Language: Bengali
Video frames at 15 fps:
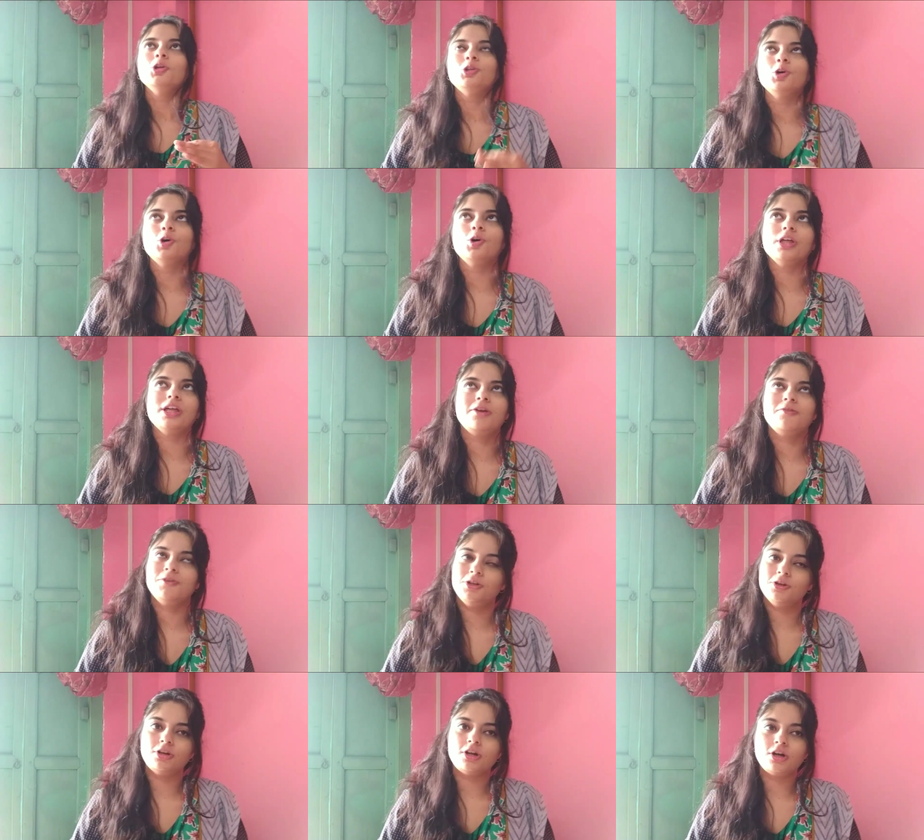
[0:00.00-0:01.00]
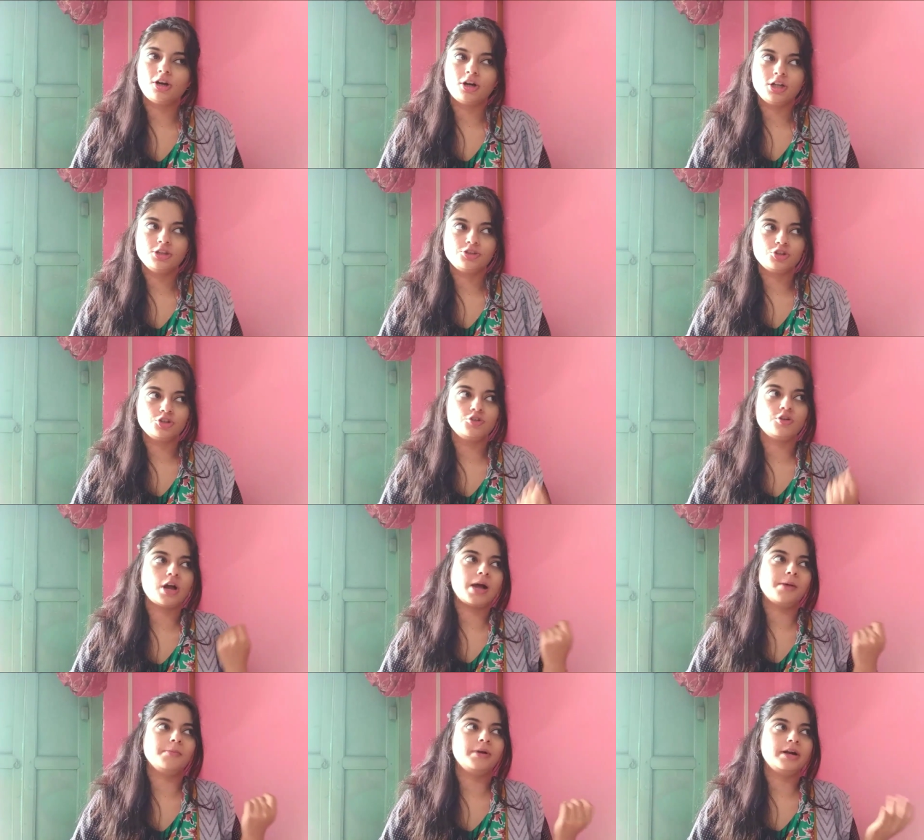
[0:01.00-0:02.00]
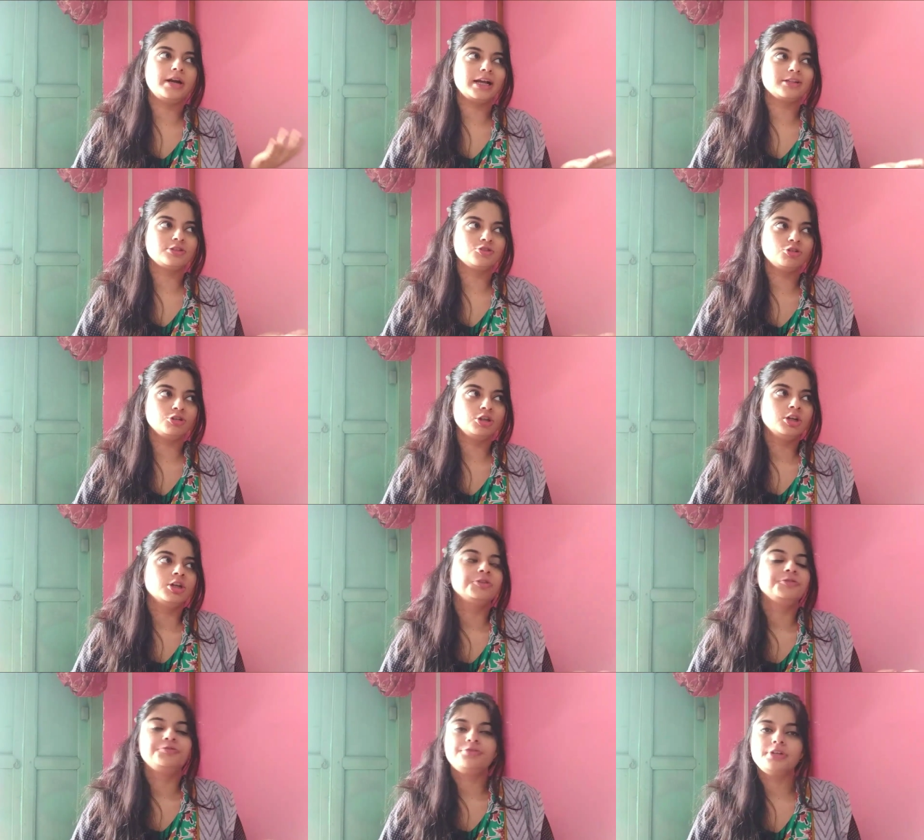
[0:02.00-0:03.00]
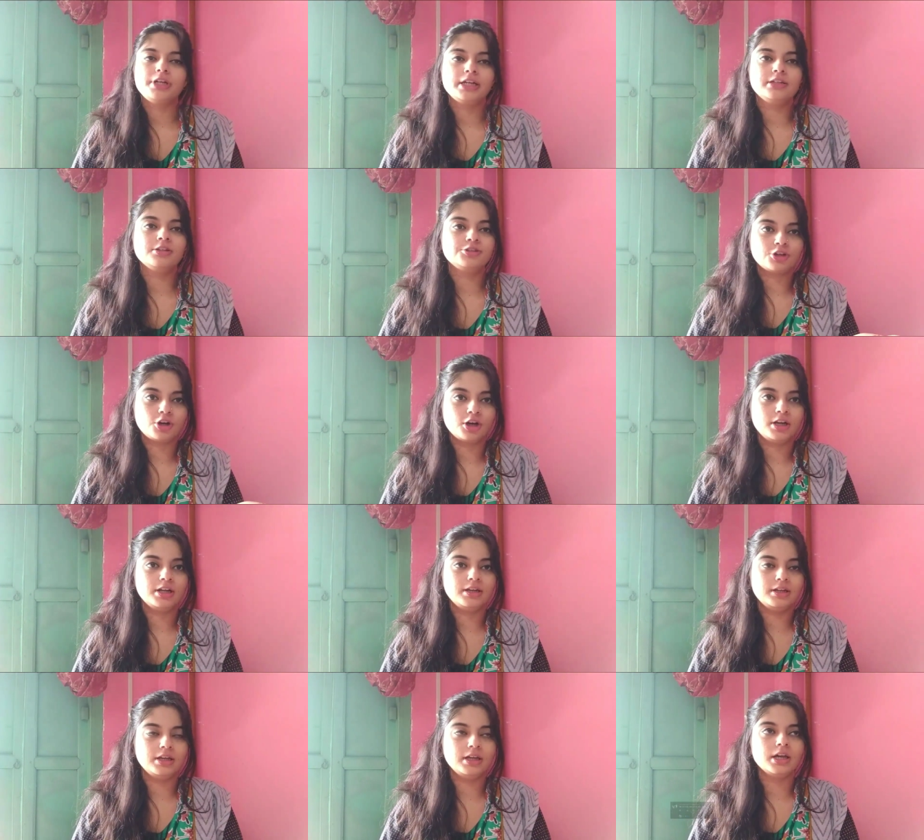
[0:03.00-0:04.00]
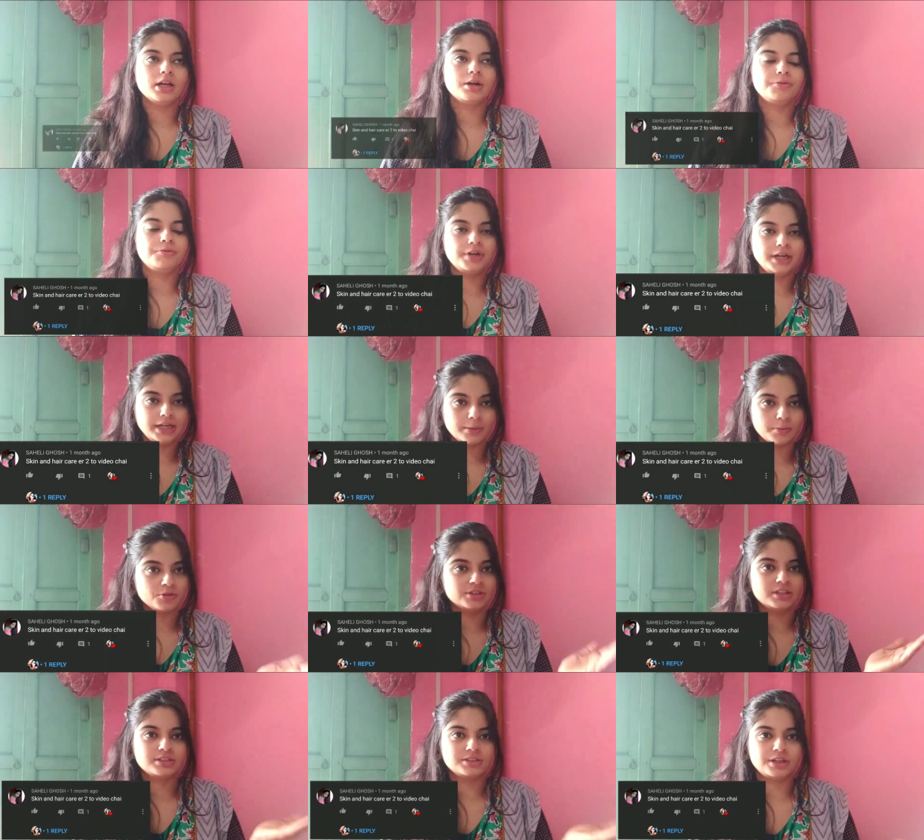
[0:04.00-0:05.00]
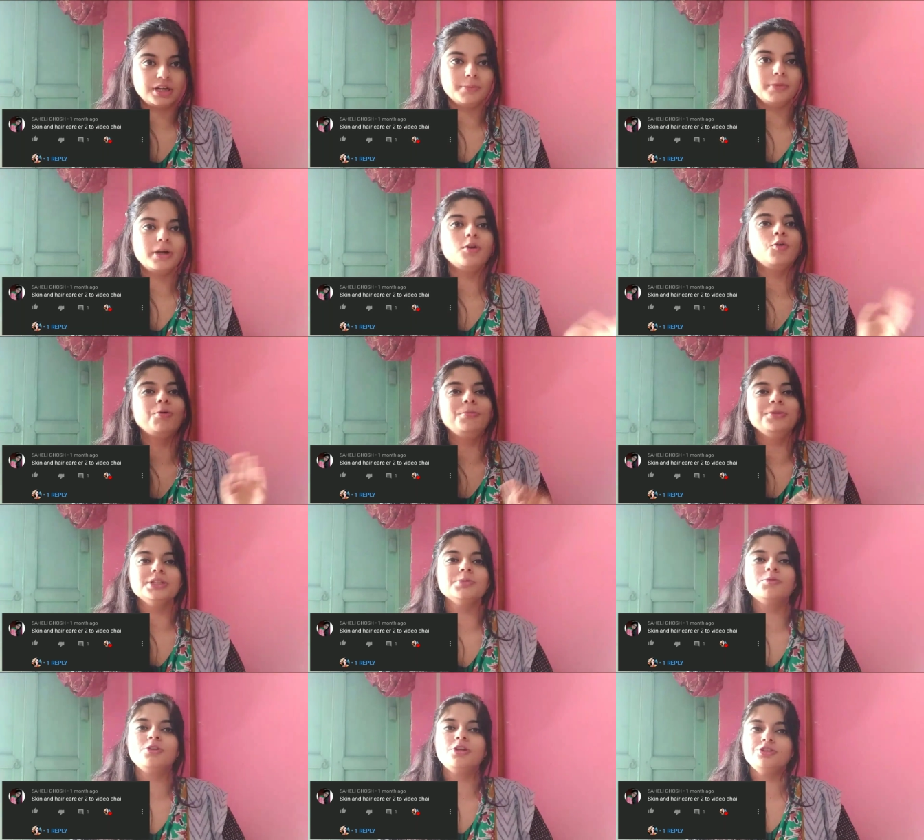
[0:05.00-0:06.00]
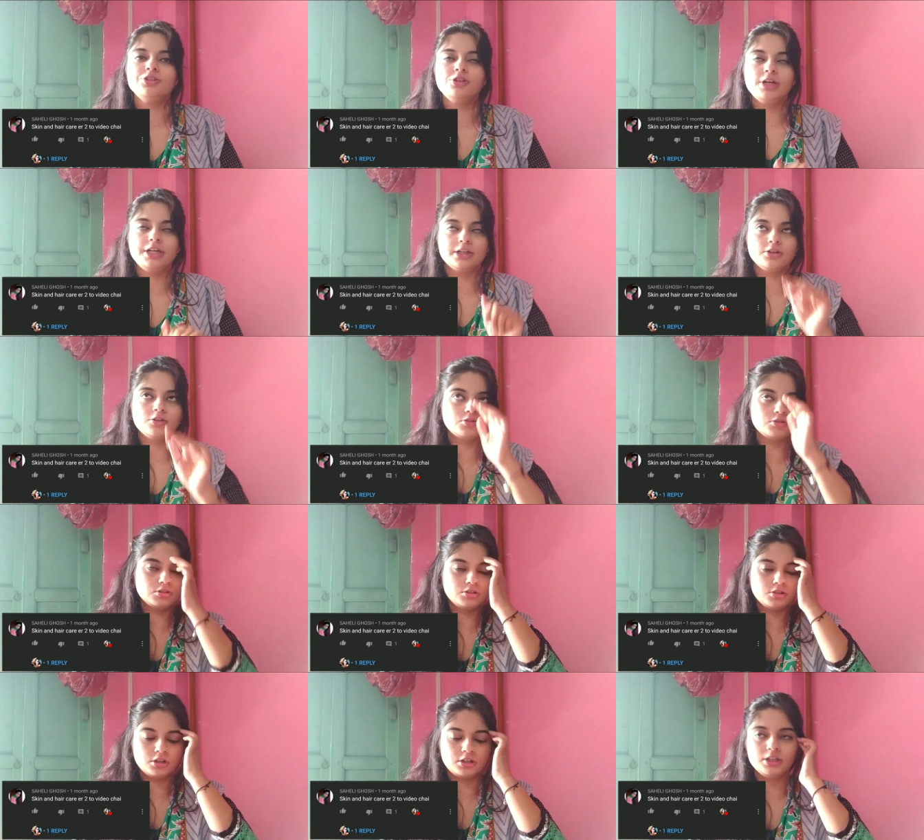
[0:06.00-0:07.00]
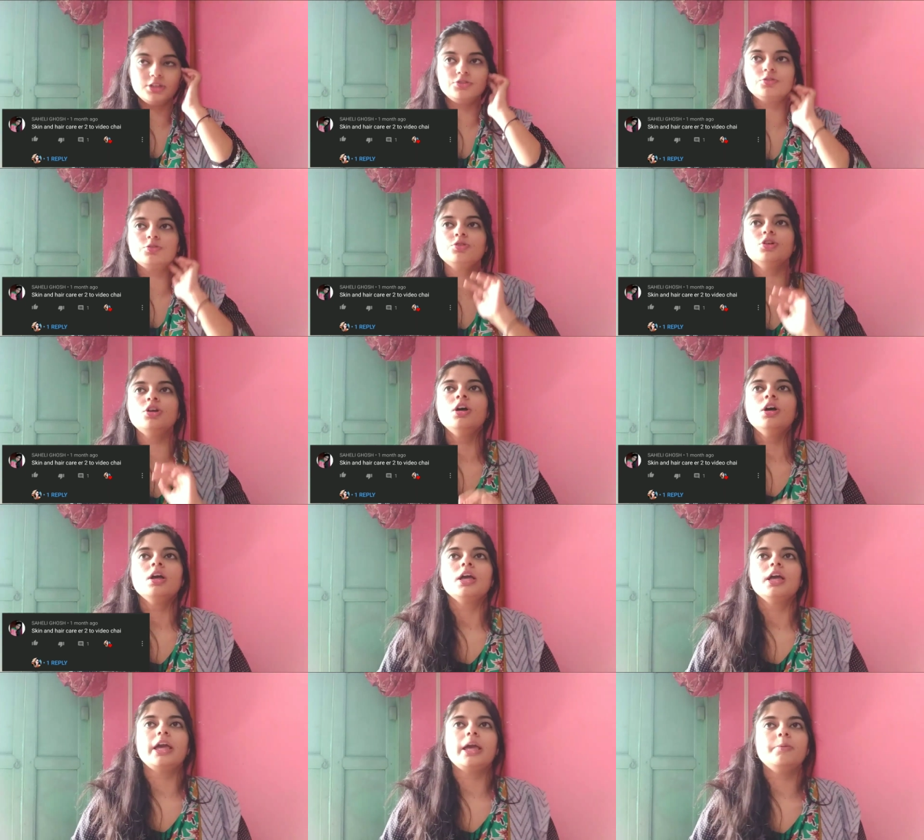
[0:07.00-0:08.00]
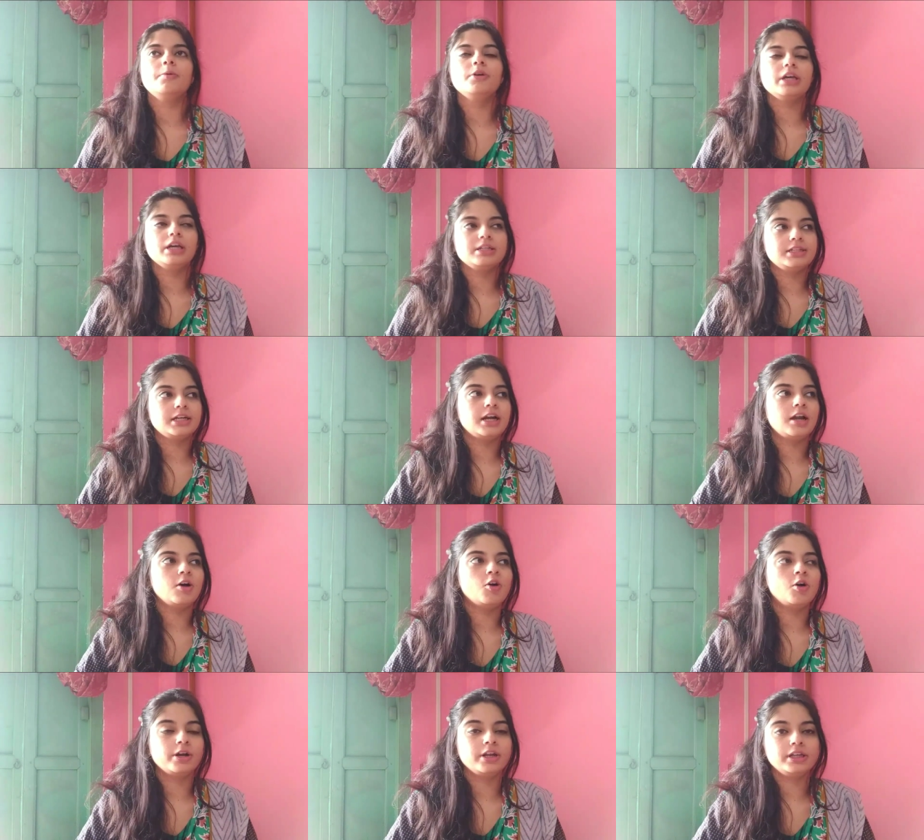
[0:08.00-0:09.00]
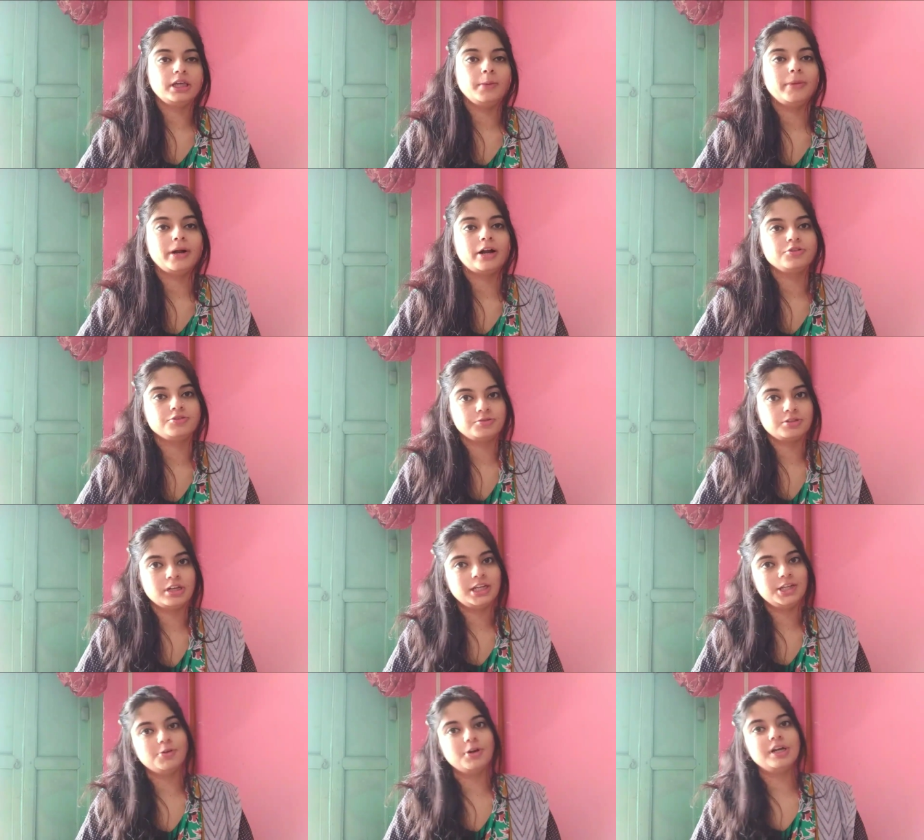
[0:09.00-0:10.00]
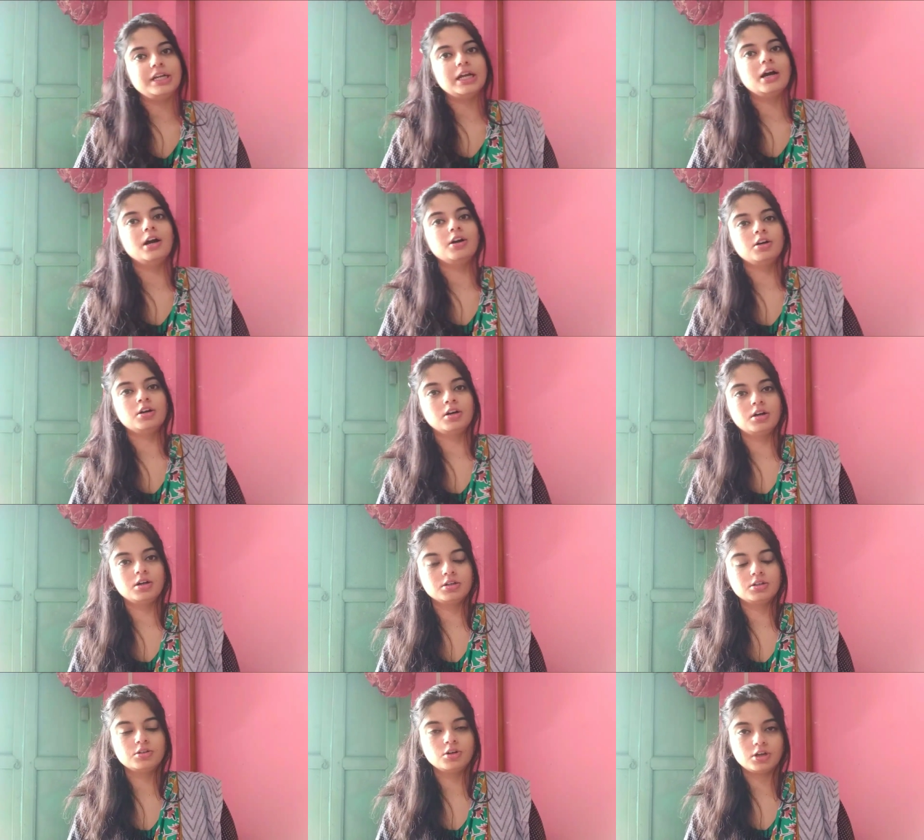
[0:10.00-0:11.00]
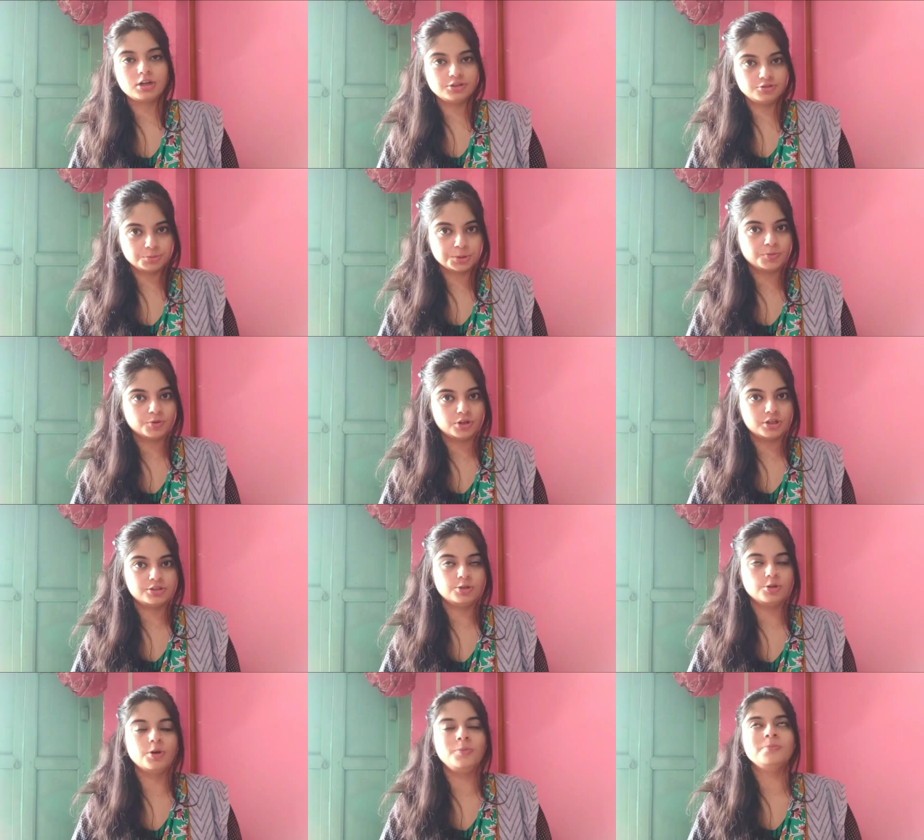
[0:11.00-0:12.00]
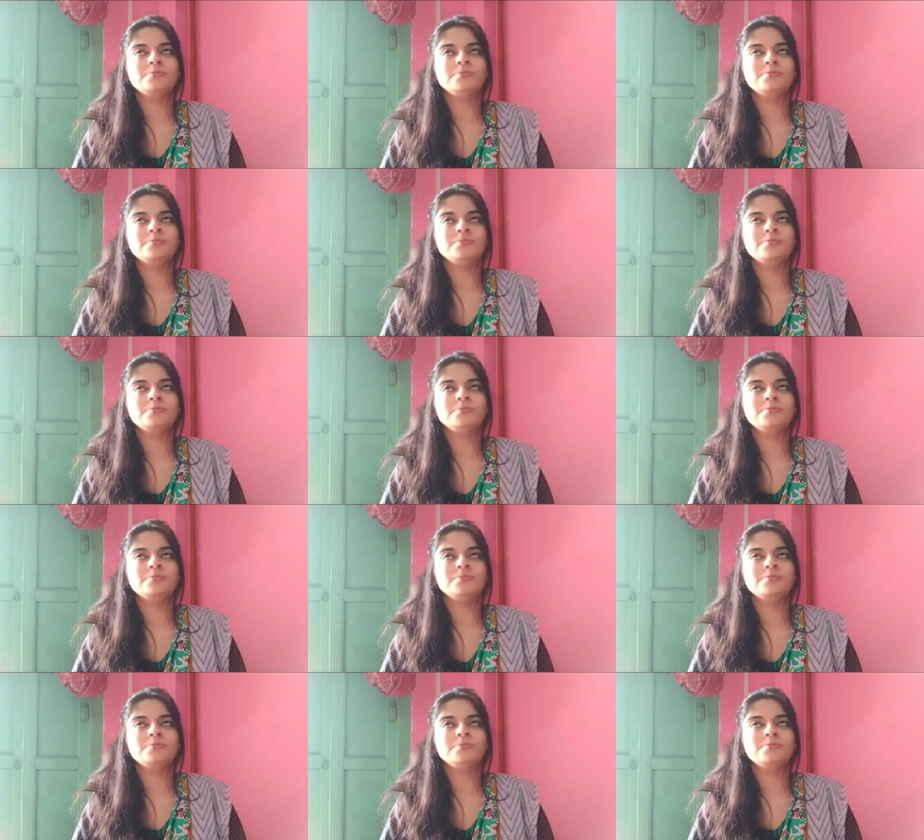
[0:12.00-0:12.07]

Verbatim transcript: তো এই ভিডিওটা করার জন্য আমার একজন ফ্রেন্ড সহেলি ফ্রেন্ড এবং সাবস্ক্রাইবার ও আমাকে বলেছিল এটা করার জন্য এবং এছাড়াও অনেকে পার্সোনালিও এটা করার জন্য বলেছিল